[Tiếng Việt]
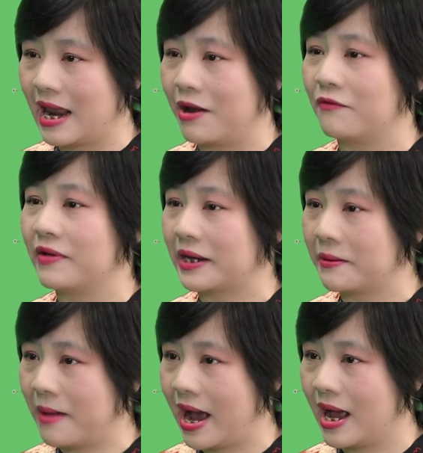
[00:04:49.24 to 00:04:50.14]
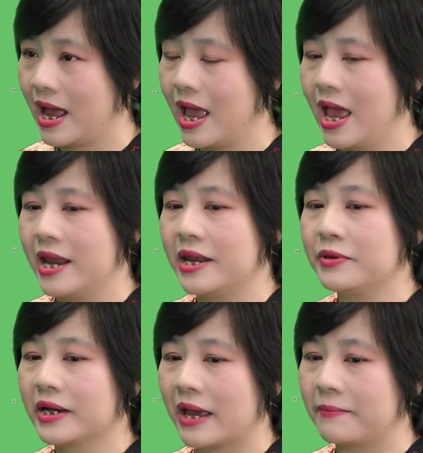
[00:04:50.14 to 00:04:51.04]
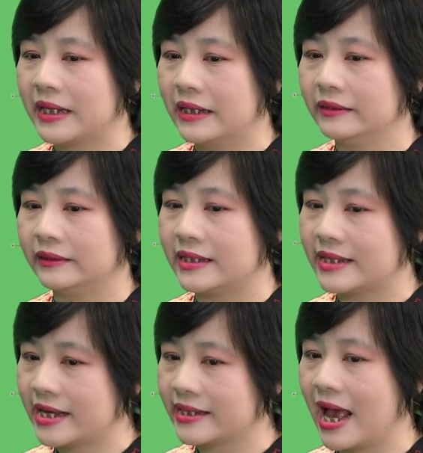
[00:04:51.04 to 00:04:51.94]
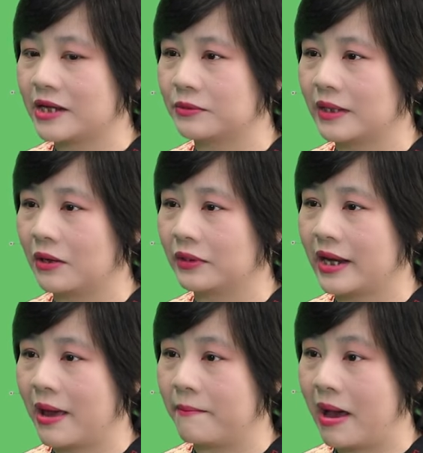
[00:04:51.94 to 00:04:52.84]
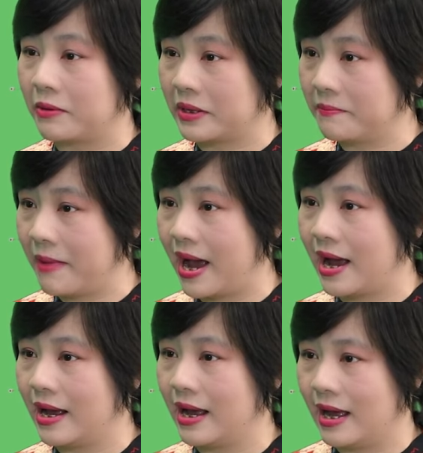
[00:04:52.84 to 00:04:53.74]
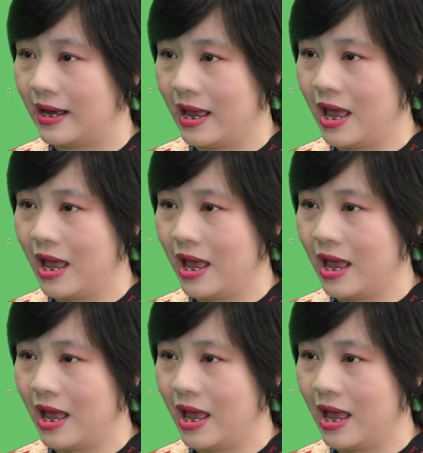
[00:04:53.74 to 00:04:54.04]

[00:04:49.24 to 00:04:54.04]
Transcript: là nó phải cân bằng nếu như ngày bình thường thì dễ dàng chúng ta có thể đảm bảo cân bằng à,